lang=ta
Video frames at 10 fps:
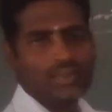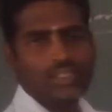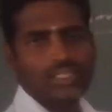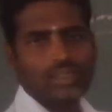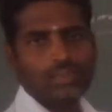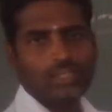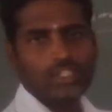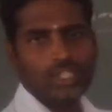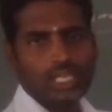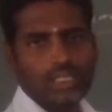வந்து
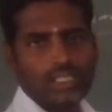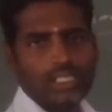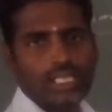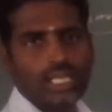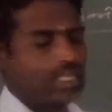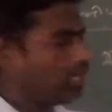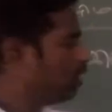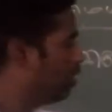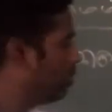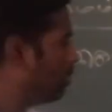பிரித்து எடுத்தீங்கன்னா
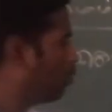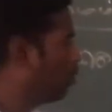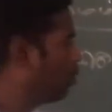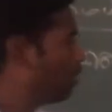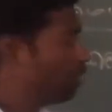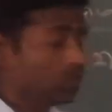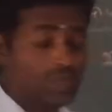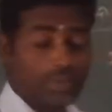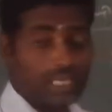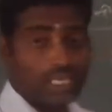எகிரும்பா கொண்டு வரணும்
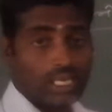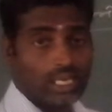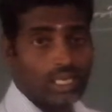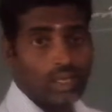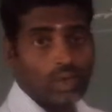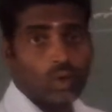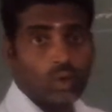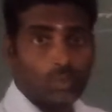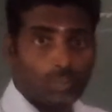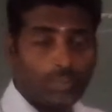அப்படின்னா
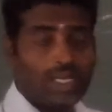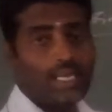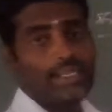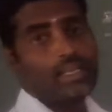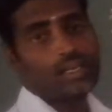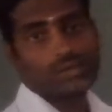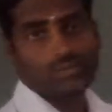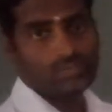ரொம்ப லேட்டாகும்